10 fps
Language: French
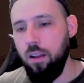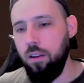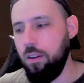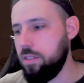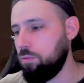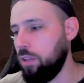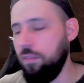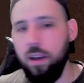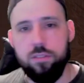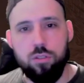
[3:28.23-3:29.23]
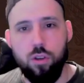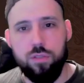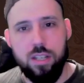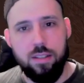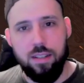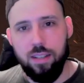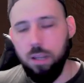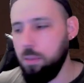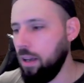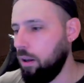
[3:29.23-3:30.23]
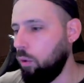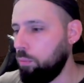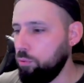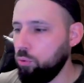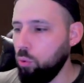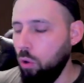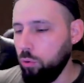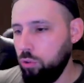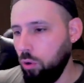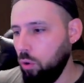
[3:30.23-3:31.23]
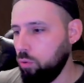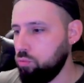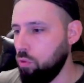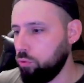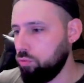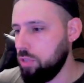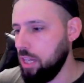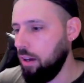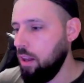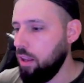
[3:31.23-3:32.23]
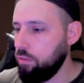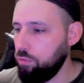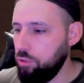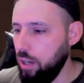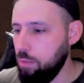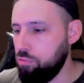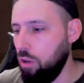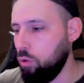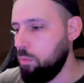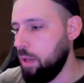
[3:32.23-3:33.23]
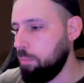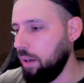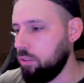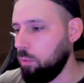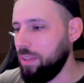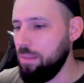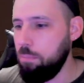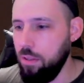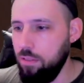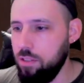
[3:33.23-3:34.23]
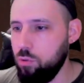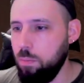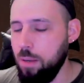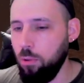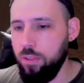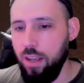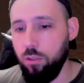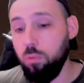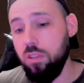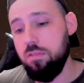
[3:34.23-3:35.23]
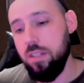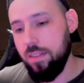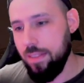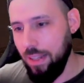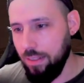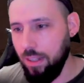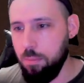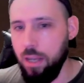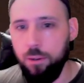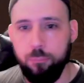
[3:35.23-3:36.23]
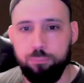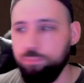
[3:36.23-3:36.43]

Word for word: Euh, si vous avez un stuff qui était très bien en plutôt en tank ou en soutien, vous allez pouvoir lui mettre par exemple des PV supplémentaires. Donc ça, c'est très très bien.